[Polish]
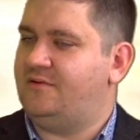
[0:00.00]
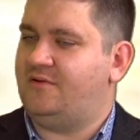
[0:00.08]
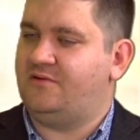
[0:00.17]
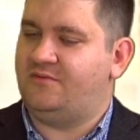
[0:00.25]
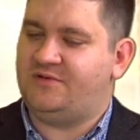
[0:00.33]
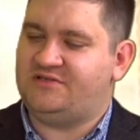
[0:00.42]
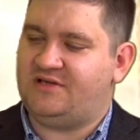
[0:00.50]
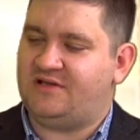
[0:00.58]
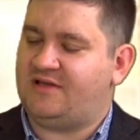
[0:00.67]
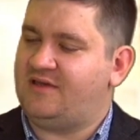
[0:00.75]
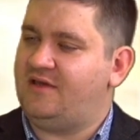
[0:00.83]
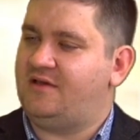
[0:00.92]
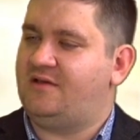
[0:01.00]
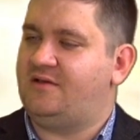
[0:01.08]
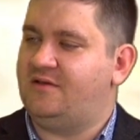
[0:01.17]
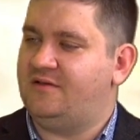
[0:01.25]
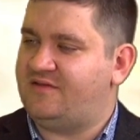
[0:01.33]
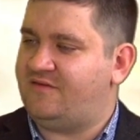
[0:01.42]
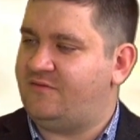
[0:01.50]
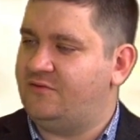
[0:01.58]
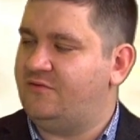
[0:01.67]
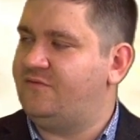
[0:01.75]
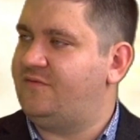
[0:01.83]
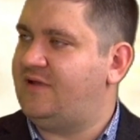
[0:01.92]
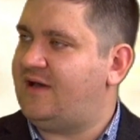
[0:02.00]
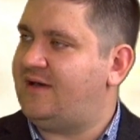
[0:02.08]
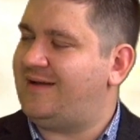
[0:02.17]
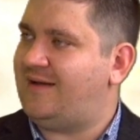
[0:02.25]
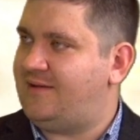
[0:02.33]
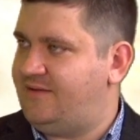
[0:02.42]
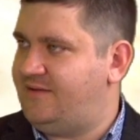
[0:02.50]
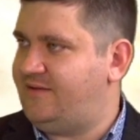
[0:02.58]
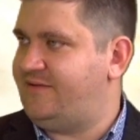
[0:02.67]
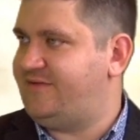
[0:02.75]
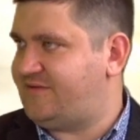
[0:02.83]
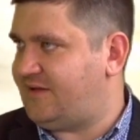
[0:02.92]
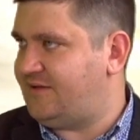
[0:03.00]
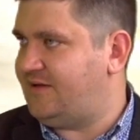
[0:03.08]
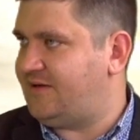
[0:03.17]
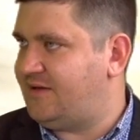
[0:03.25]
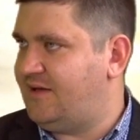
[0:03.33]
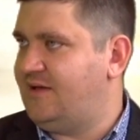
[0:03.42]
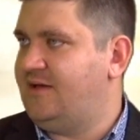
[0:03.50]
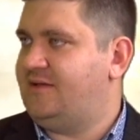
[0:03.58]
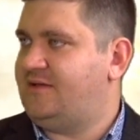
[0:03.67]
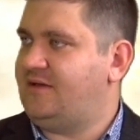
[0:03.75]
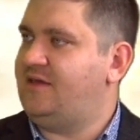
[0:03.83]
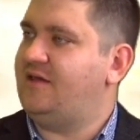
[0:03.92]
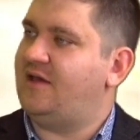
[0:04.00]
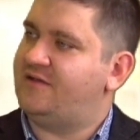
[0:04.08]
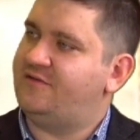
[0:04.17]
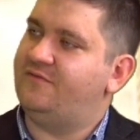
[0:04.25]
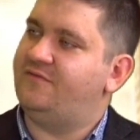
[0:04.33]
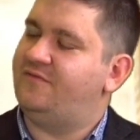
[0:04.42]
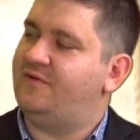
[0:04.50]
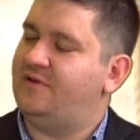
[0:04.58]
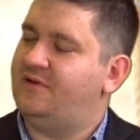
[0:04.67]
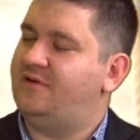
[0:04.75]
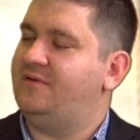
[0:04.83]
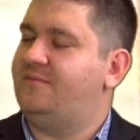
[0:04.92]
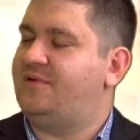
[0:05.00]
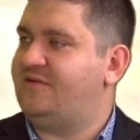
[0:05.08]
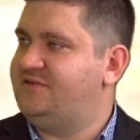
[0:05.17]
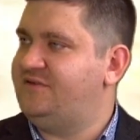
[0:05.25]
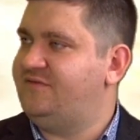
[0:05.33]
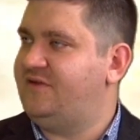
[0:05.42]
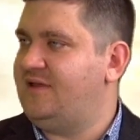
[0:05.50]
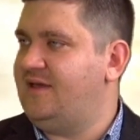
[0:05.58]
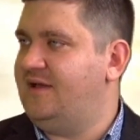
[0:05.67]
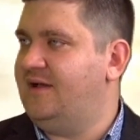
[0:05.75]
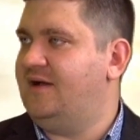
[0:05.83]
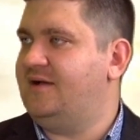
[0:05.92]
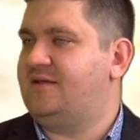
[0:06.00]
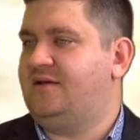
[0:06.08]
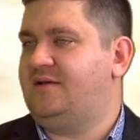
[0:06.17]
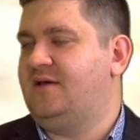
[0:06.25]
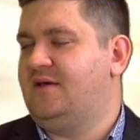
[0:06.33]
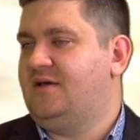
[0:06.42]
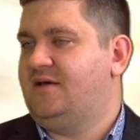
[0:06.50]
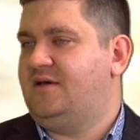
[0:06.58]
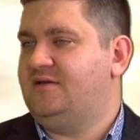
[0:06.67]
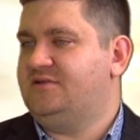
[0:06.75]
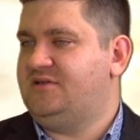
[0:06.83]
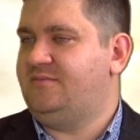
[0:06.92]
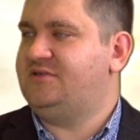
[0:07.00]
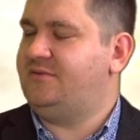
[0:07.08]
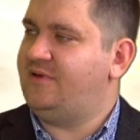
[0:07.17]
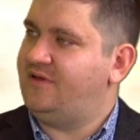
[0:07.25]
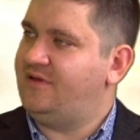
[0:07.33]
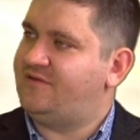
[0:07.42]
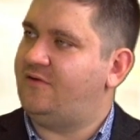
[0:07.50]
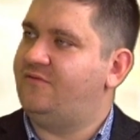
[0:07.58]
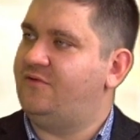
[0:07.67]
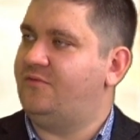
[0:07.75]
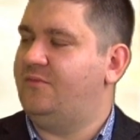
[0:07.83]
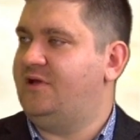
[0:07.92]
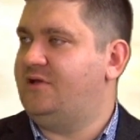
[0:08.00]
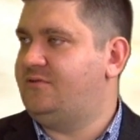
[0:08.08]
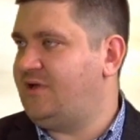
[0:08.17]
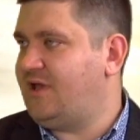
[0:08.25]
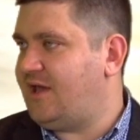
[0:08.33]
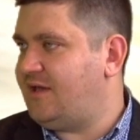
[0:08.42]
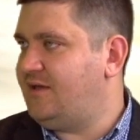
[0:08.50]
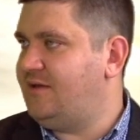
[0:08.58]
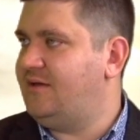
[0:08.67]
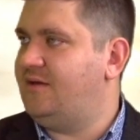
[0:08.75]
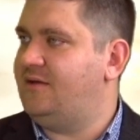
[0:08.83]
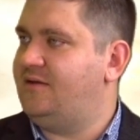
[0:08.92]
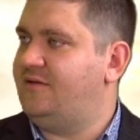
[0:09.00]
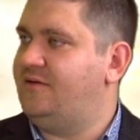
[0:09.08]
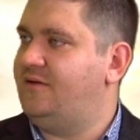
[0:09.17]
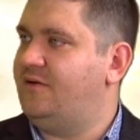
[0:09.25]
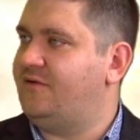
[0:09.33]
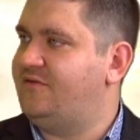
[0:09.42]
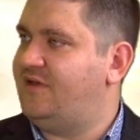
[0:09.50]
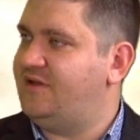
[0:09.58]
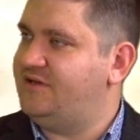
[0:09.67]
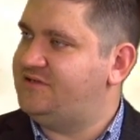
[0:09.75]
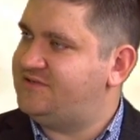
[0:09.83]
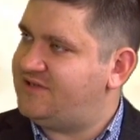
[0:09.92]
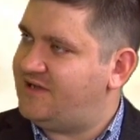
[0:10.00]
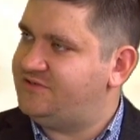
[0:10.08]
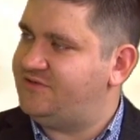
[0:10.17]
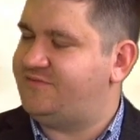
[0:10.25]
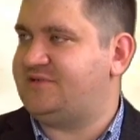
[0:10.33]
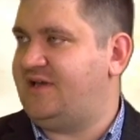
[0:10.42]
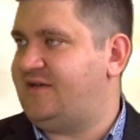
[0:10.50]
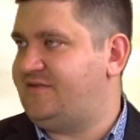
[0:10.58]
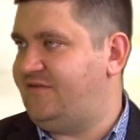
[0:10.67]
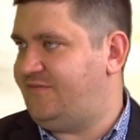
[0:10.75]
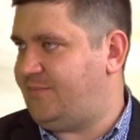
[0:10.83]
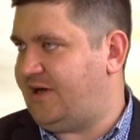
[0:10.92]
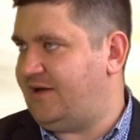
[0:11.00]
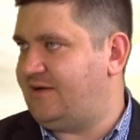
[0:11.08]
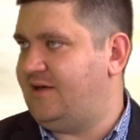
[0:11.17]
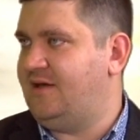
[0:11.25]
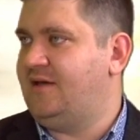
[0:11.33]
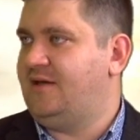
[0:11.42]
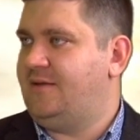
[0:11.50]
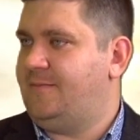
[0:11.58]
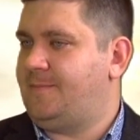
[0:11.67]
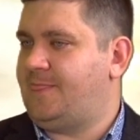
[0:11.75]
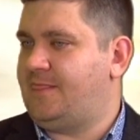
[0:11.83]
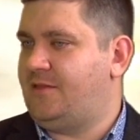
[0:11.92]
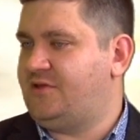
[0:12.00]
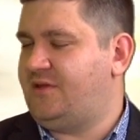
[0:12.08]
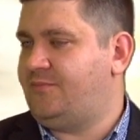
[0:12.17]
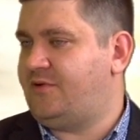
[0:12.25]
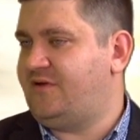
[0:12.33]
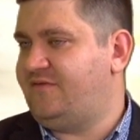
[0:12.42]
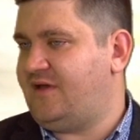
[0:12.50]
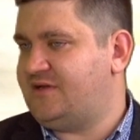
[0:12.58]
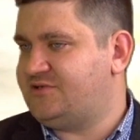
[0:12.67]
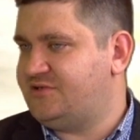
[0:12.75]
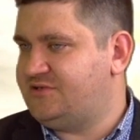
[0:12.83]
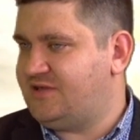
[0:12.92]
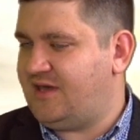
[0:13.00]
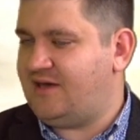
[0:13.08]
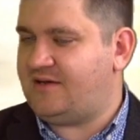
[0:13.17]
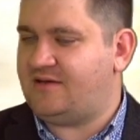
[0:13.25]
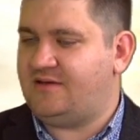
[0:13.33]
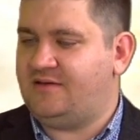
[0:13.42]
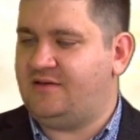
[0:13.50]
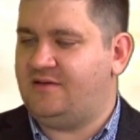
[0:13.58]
odbycie takich zawodów na realnych zasadach, takich jak są w prawdziwych ligach. Tak? Czyli będziemy mieli całą formę turniej, oceny sędziów, przejazdy w parach. Mm, do tej pory większość gier